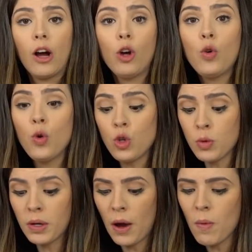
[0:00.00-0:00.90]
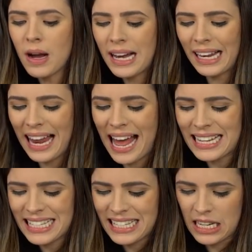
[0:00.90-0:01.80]
Agora o último que é um
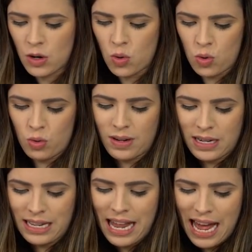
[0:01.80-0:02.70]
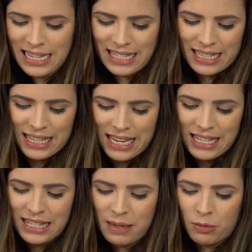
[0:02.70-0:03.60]
clássico,
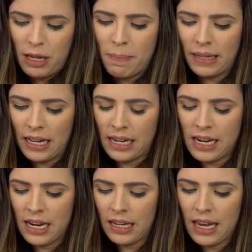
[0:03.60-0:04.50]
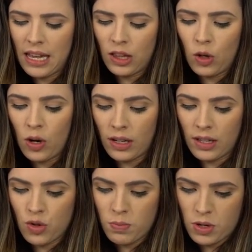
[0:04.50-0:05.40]
classiquíssimo da padaria, que é a
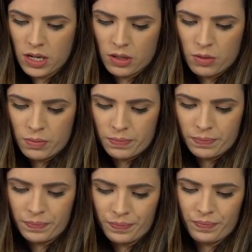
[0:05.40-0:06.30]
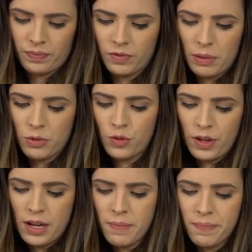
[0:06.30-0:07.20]
torta de morango. Vamos ver?